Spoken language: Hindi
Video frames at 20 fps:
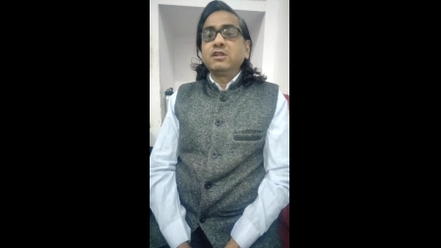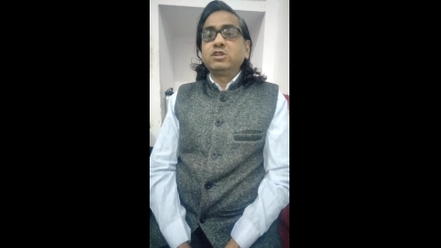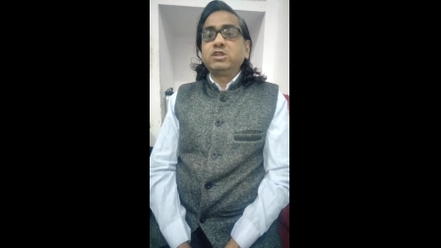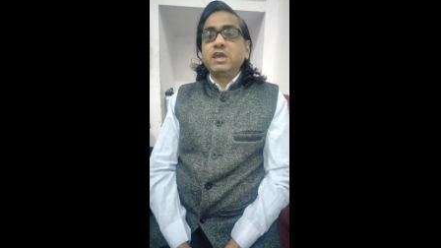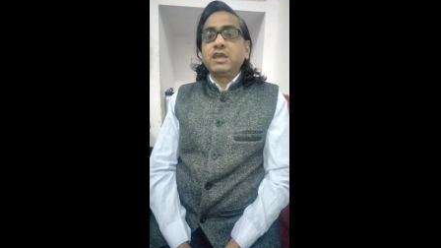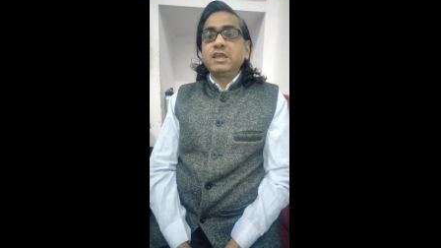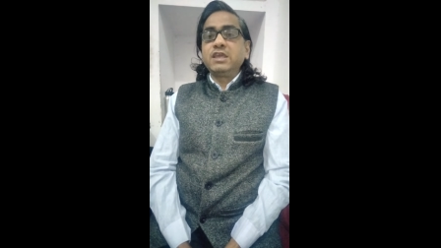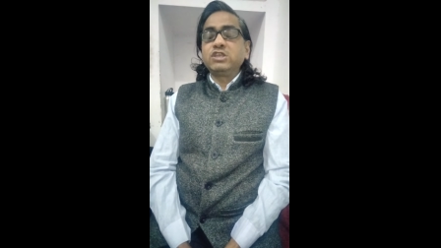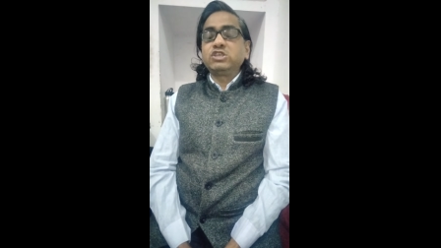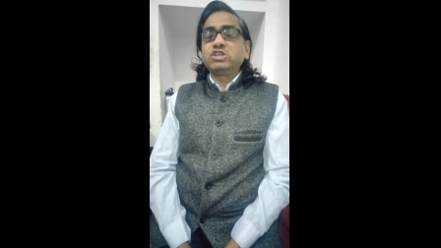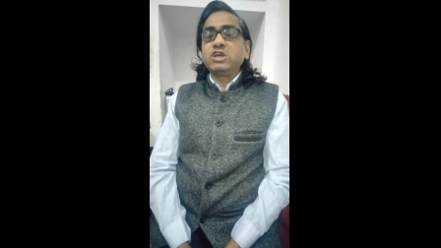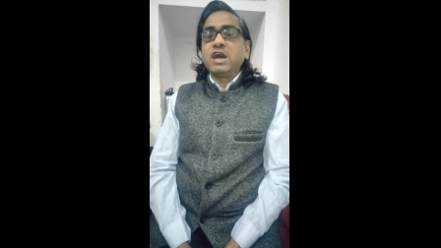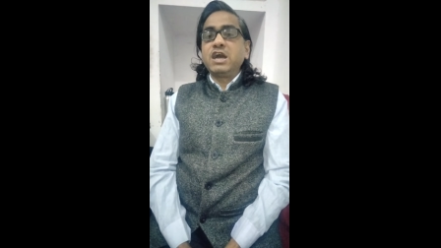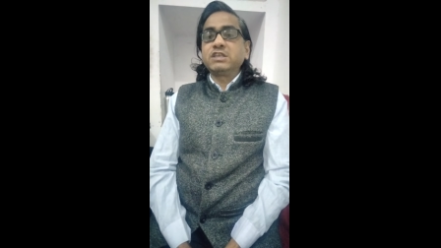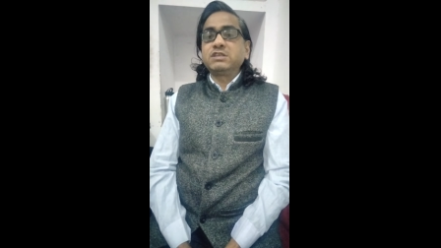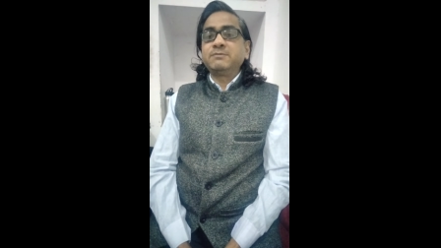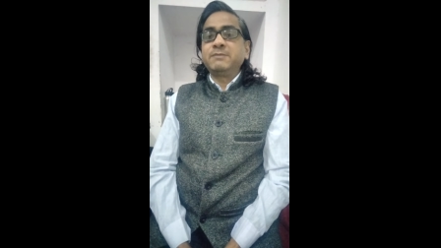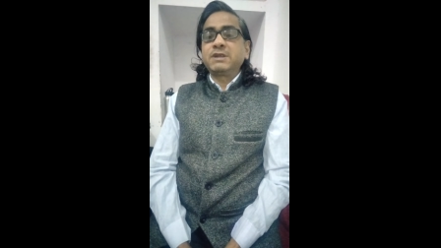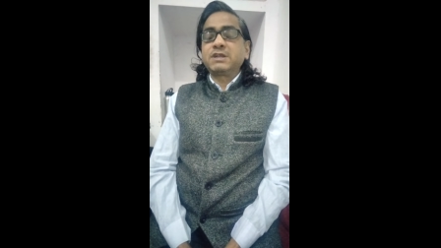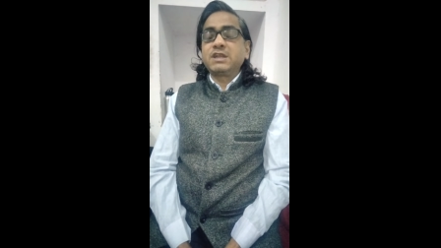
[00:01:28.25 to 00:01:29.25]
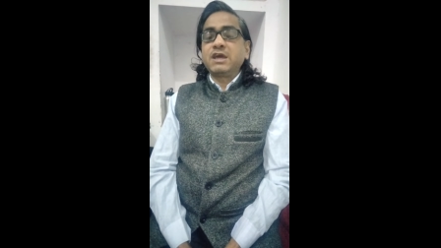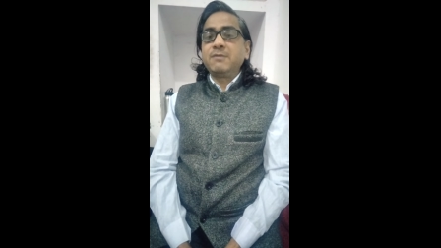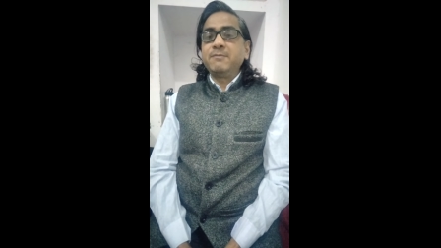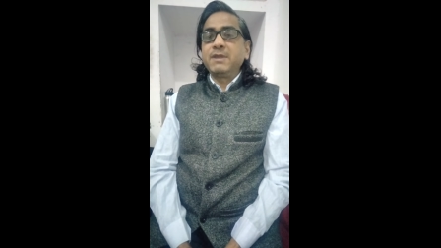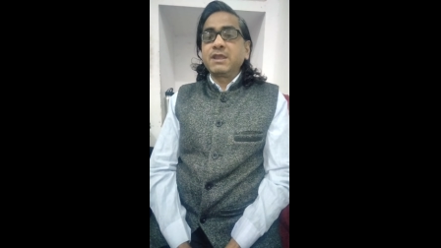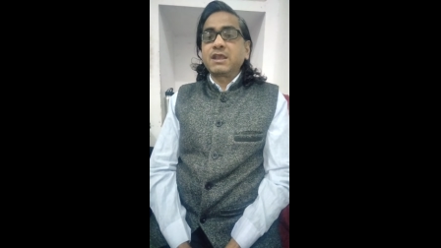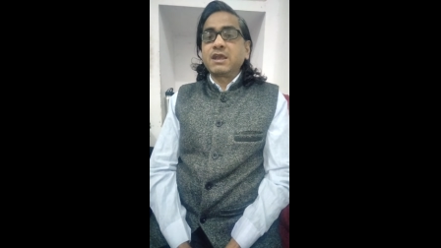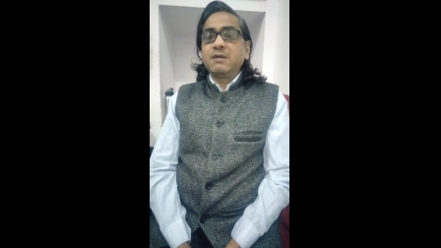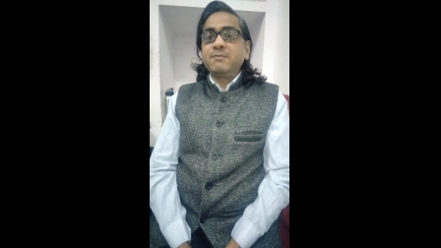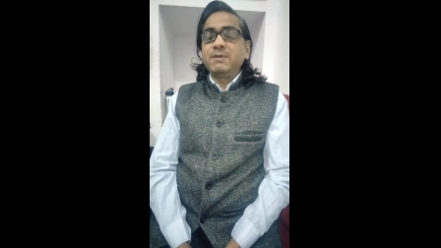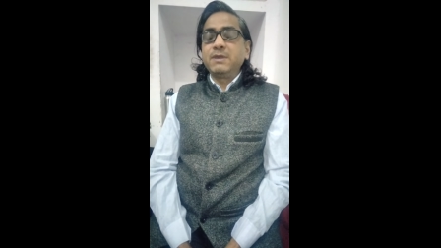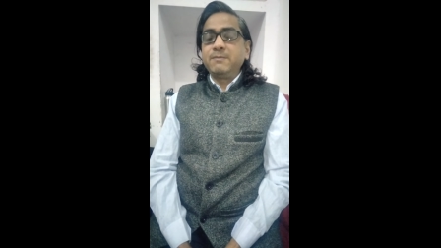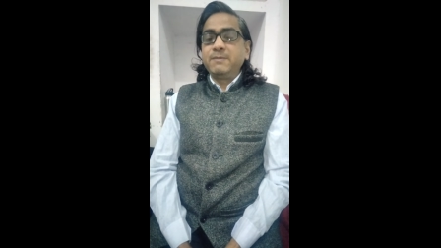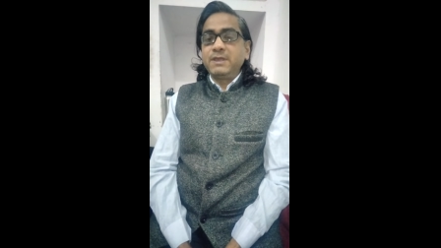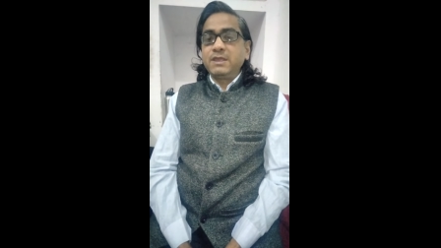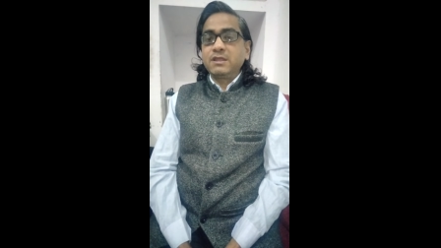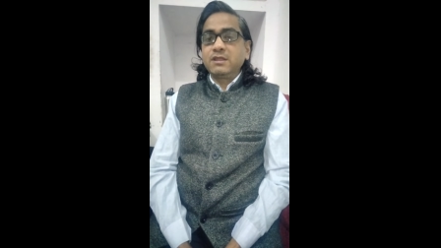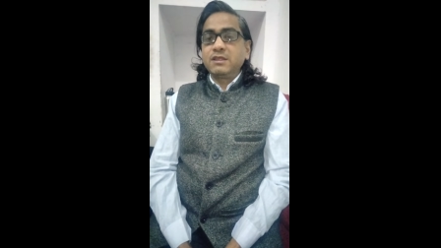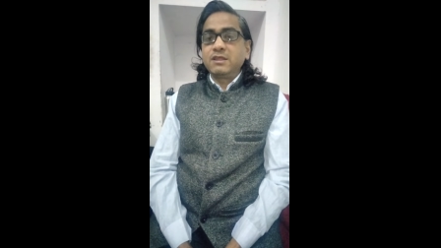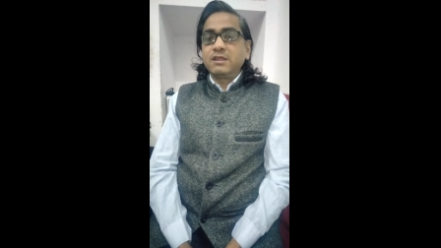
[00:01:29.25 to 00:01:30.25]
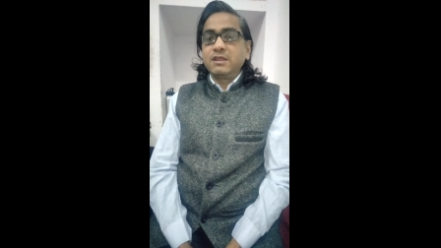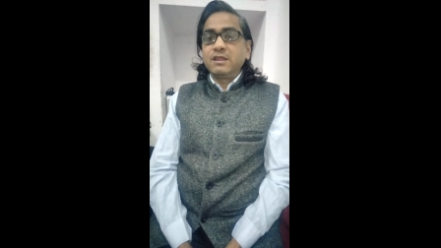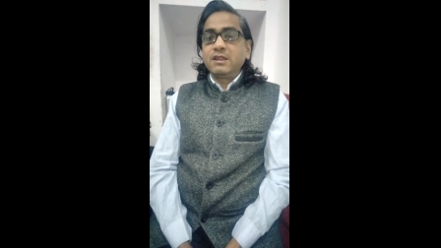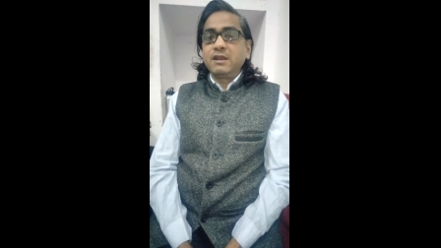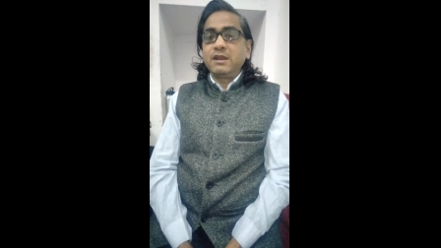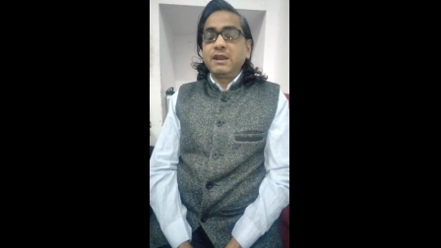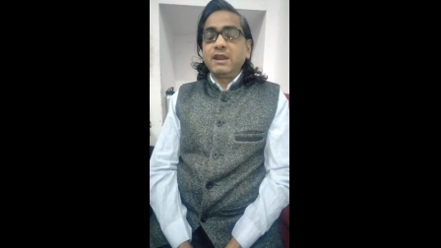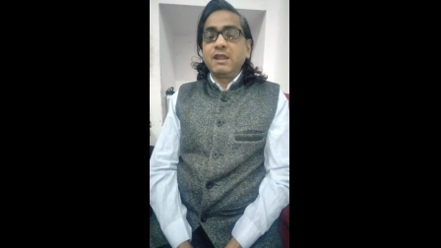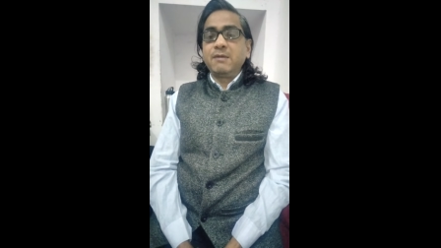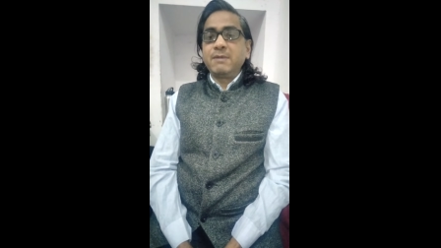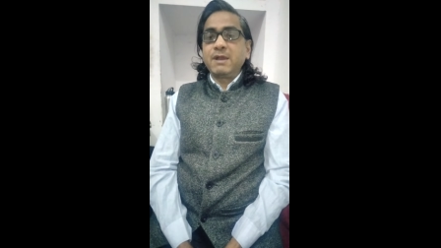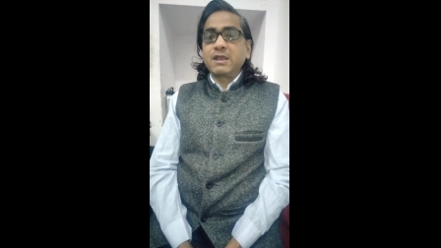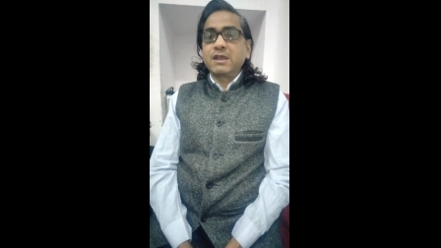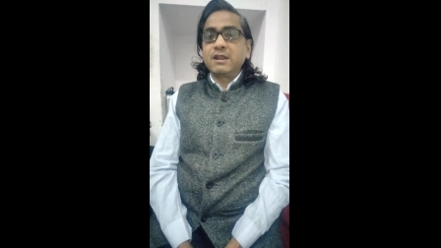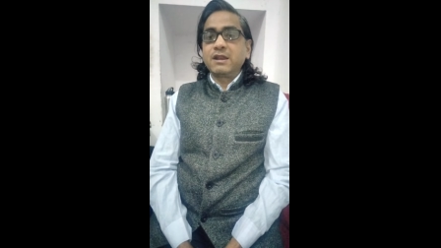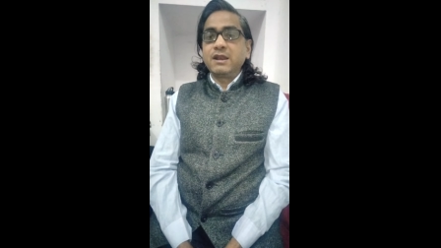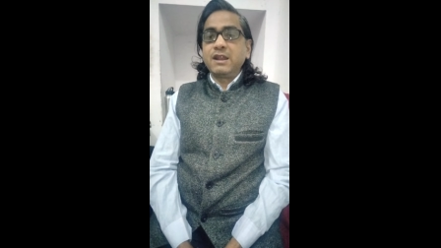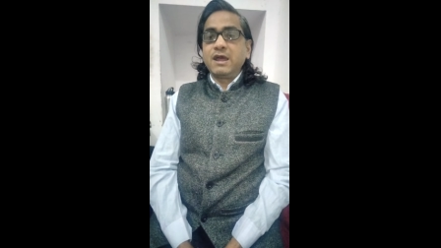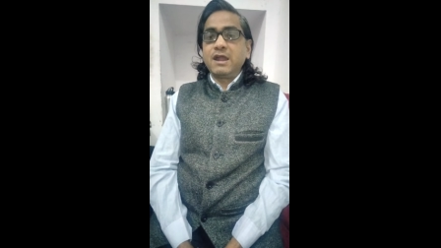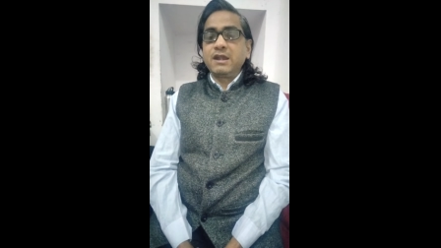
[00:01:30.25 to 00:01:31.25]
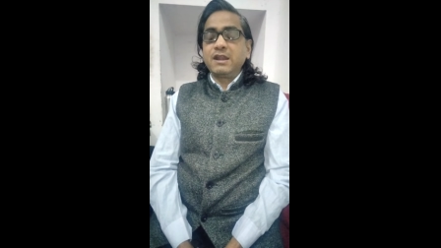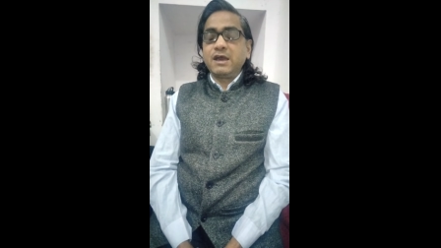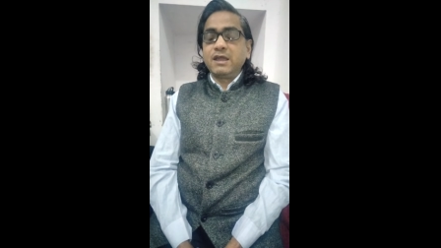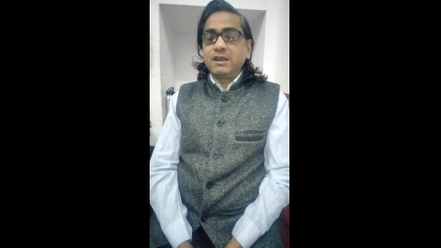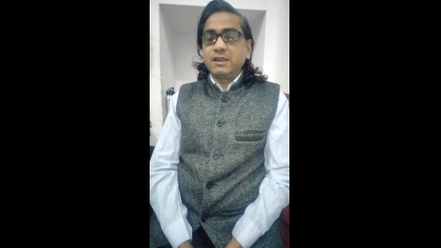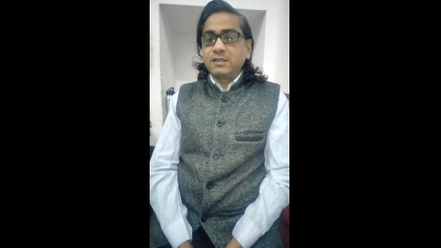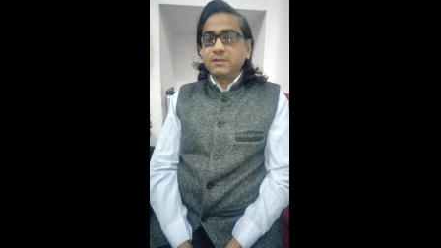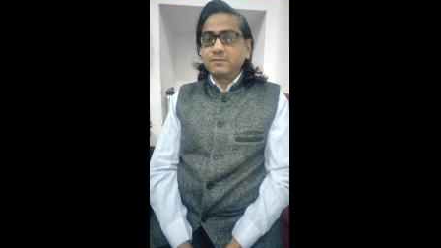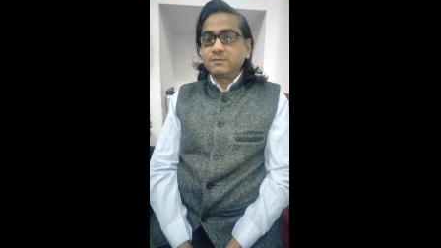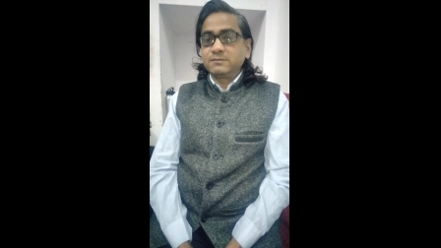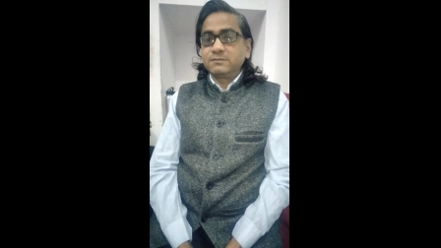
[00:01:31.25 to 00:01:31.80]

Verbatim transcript: दही छाछ मट्ठा में कभी भी नमक ना डालें